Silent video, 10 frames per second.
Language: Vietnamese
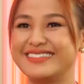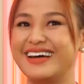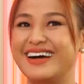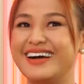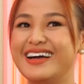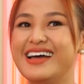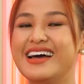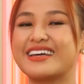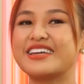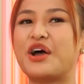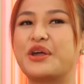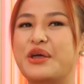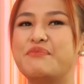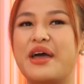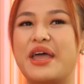Dạ. Cái thời
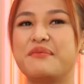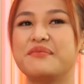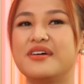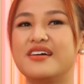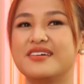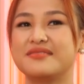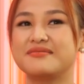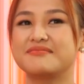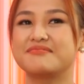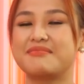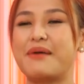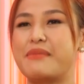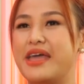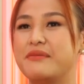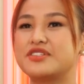điểm mà ba
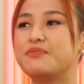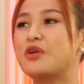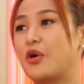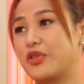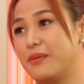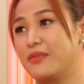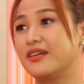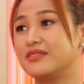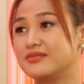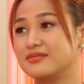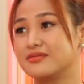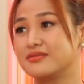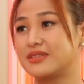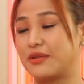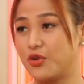mẹ em xếp đồ cho em lên
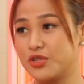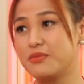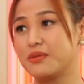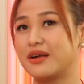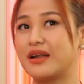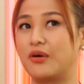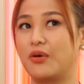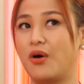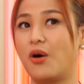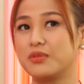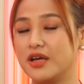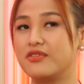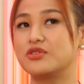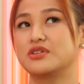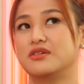thành phố Hồ Chí Minh bắt đầu ôn thi
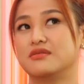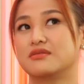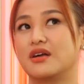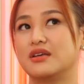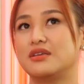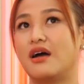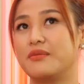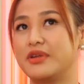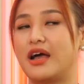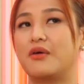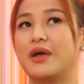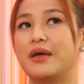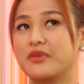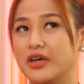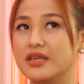vào trường rồi cho em đi học,
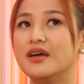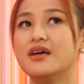em nghĩ